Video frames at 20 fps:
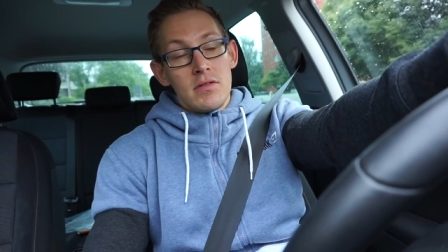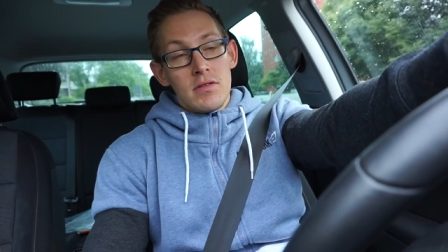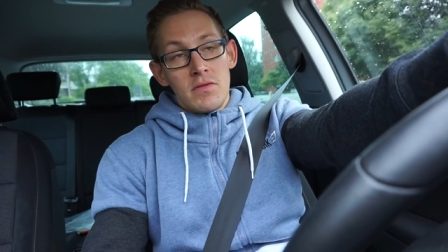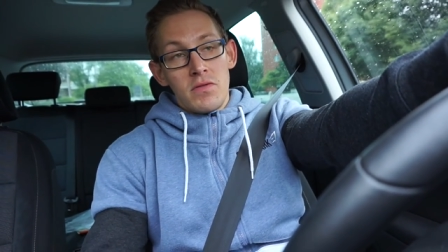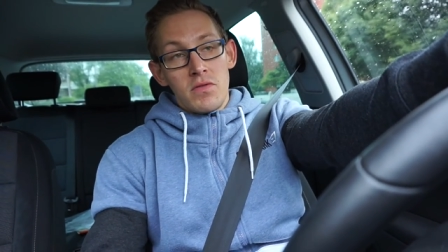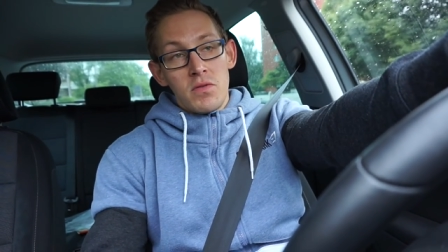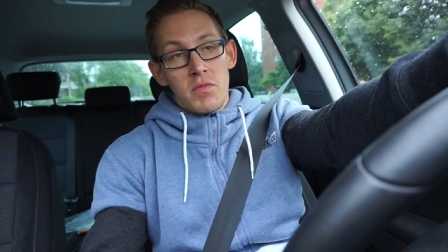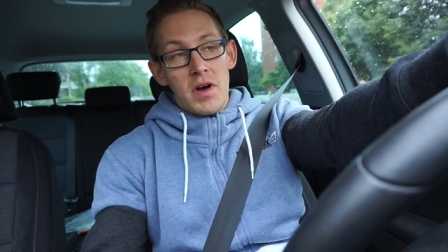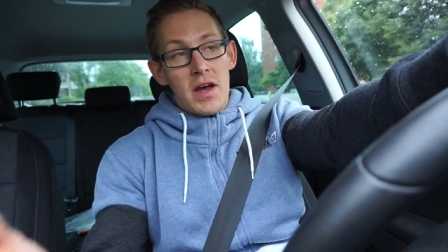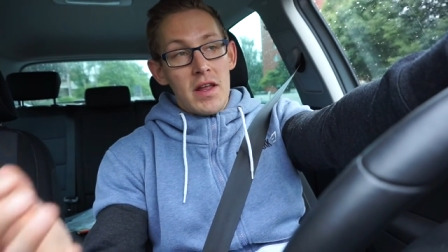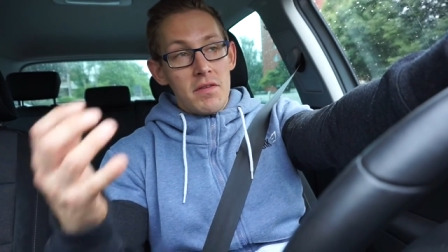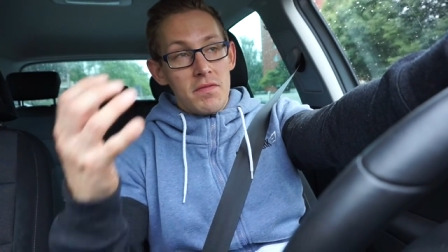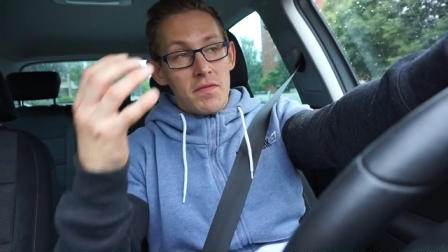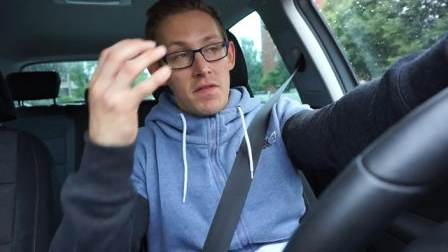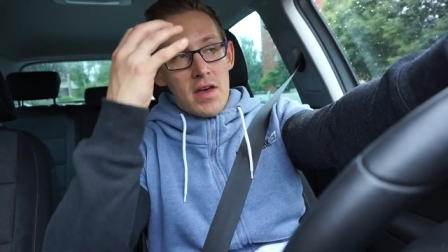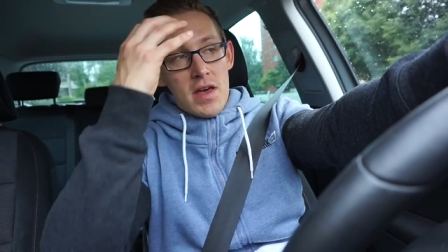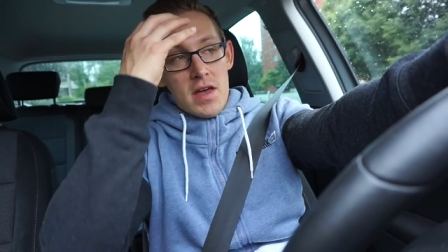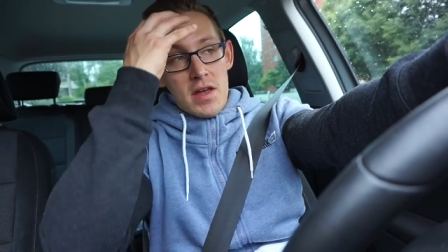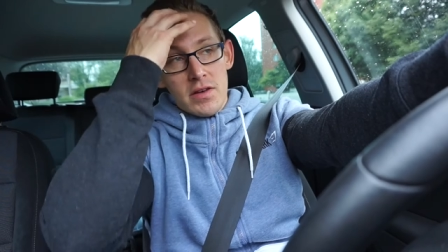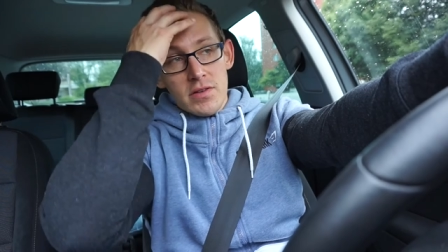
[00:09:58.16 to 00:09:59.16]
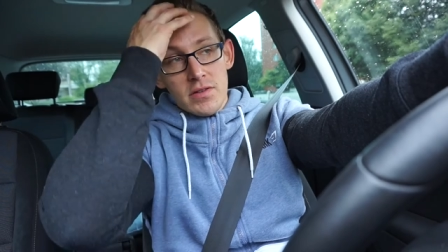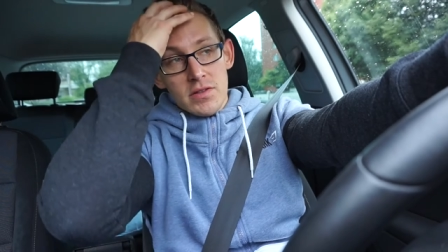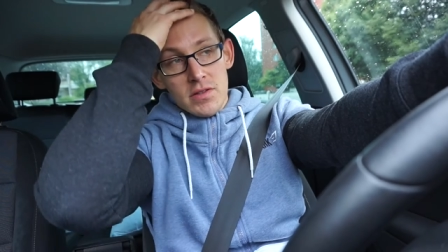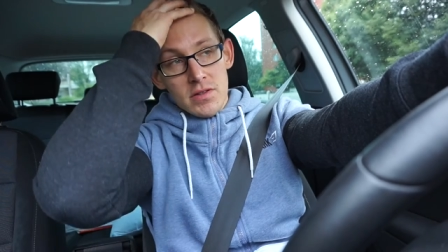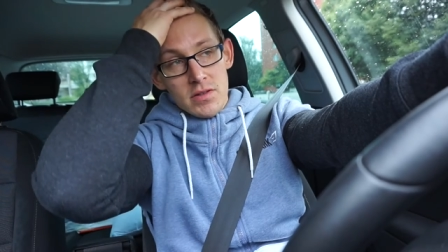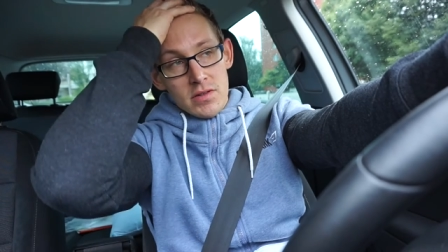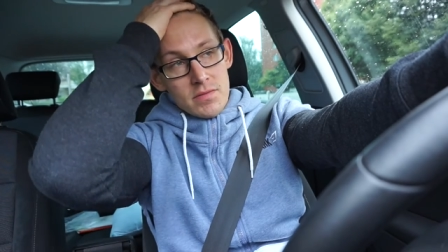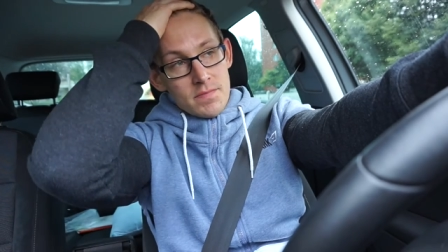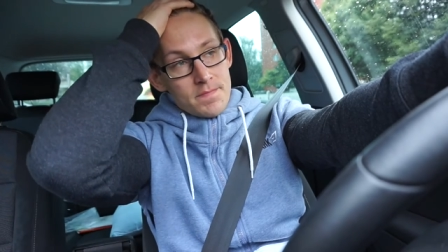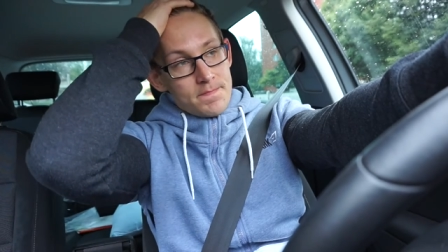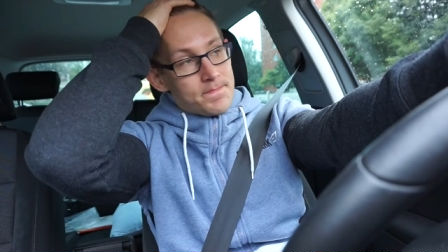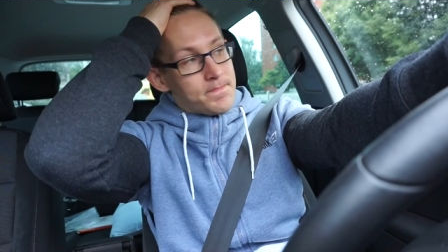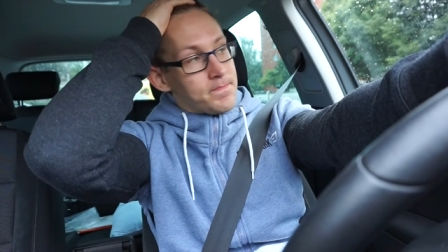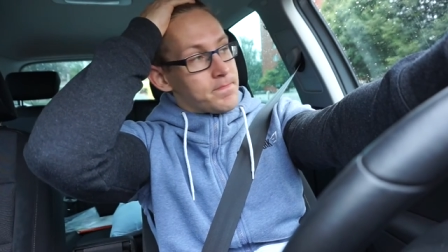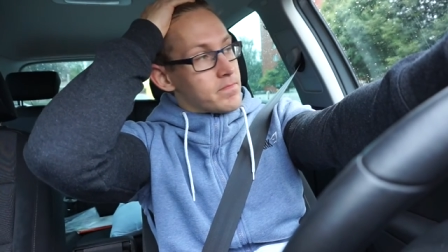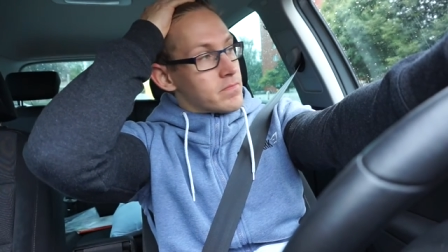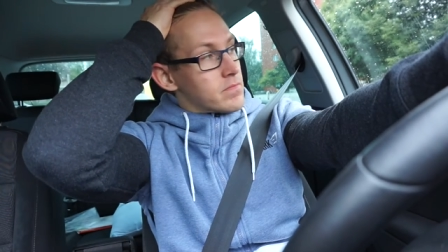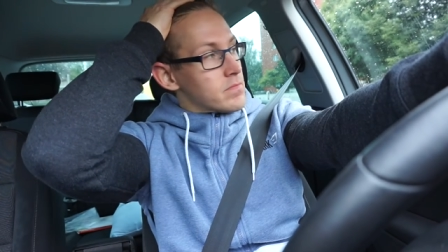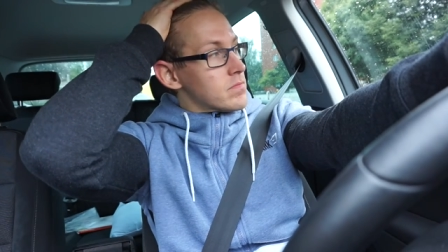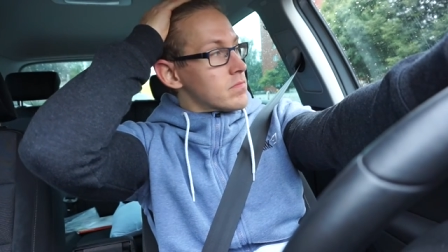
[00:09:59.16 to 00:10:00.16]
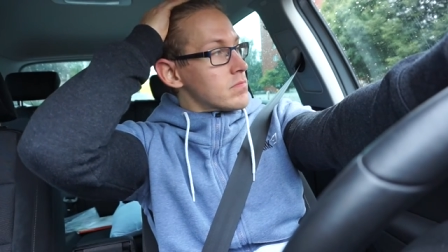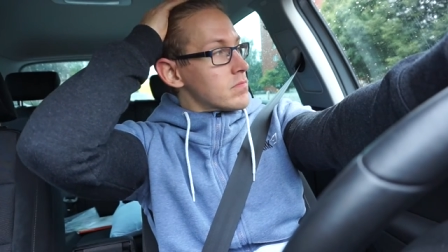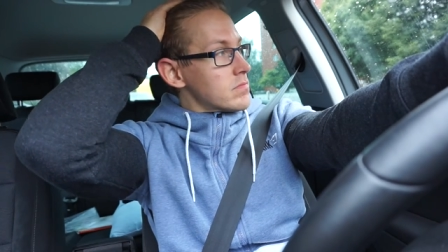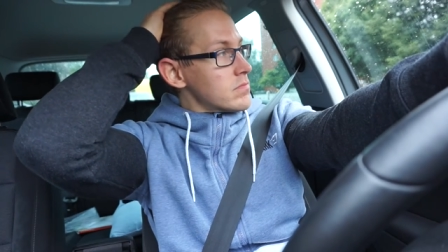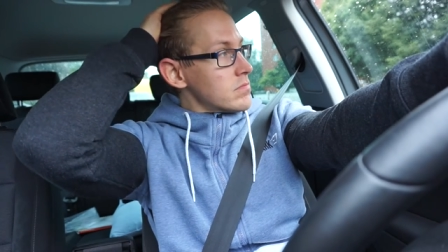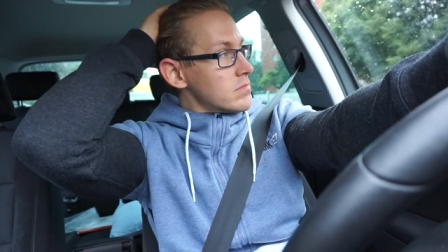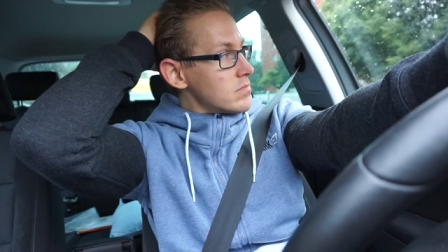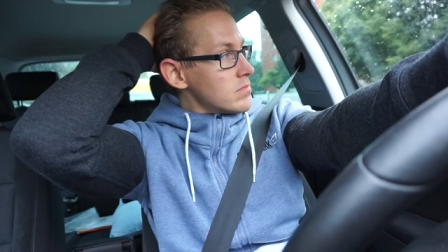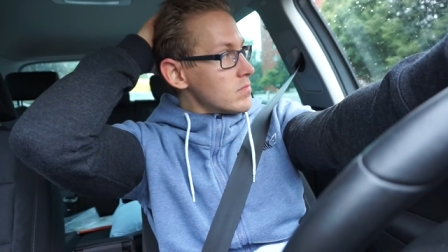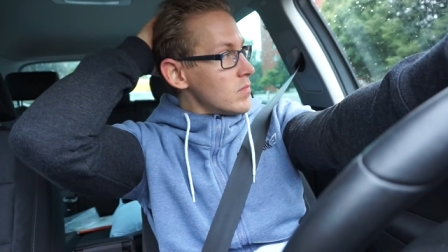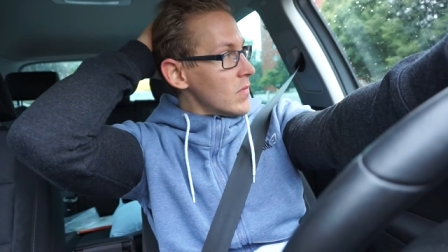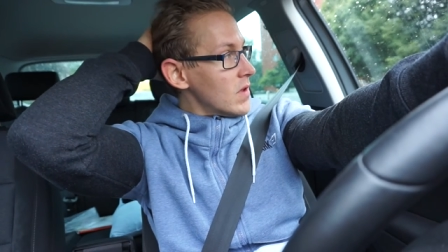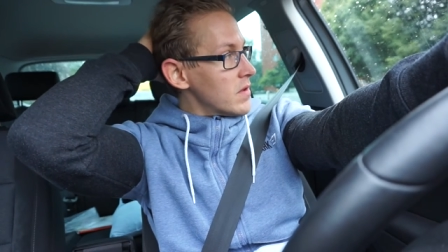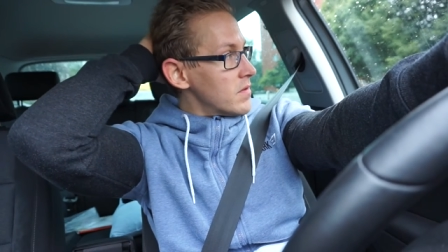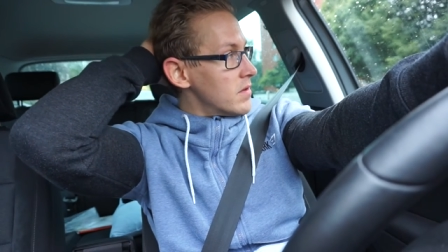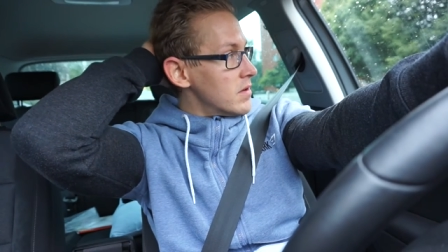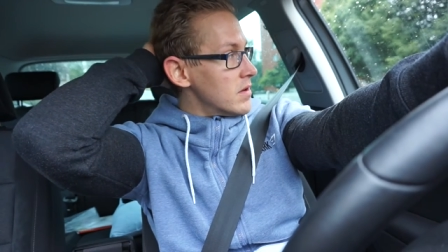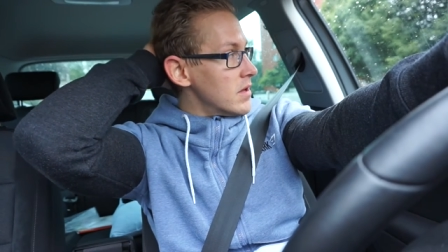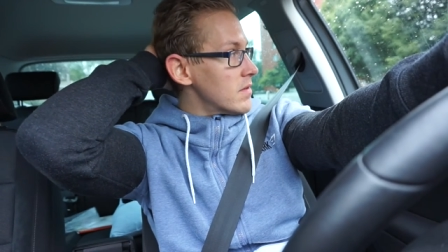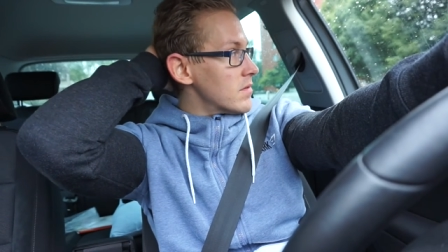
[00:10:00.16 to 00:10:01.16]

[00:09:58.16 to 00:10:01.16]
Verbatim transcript: Für meine Verhältnisse sind